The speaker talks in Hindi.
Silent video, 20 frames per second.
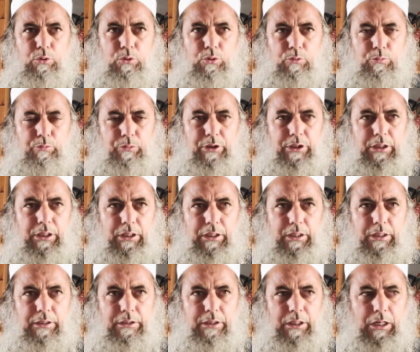हुक्म दिया
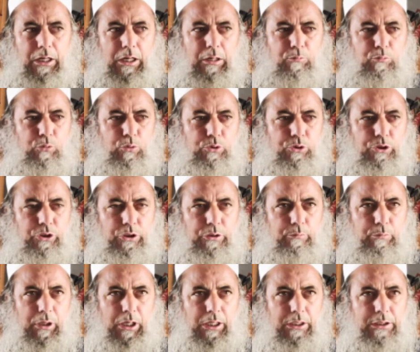गया कि आप उनकी
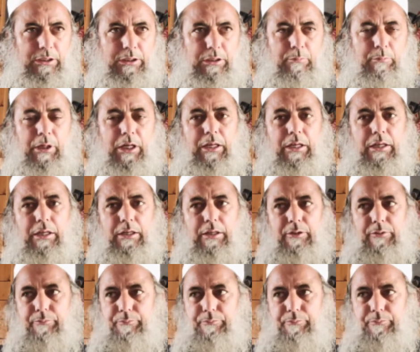बात न माने